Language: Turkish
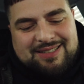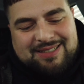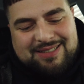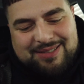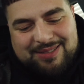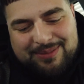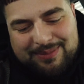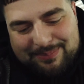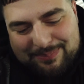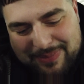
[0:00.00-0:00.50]

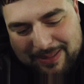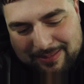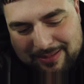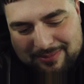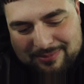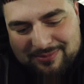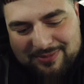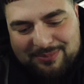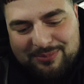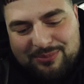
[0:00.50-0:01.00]
Ee,
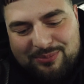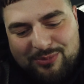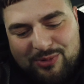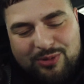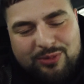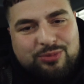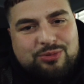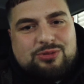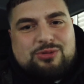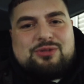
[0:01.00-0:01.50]
babamın
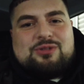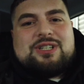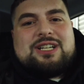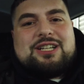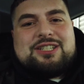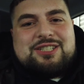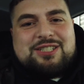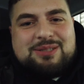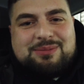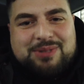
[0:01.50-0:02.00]
minibüsünü
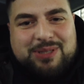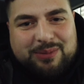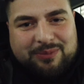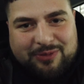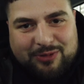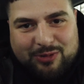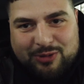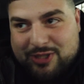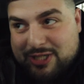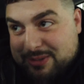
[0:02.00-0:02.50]
kaçırdım diye
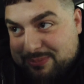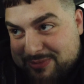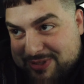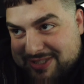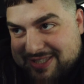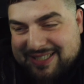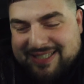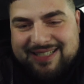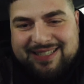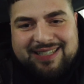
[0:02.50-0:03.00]
bir video
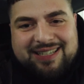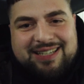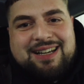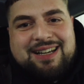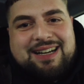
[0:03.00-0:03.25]
çekmiştik.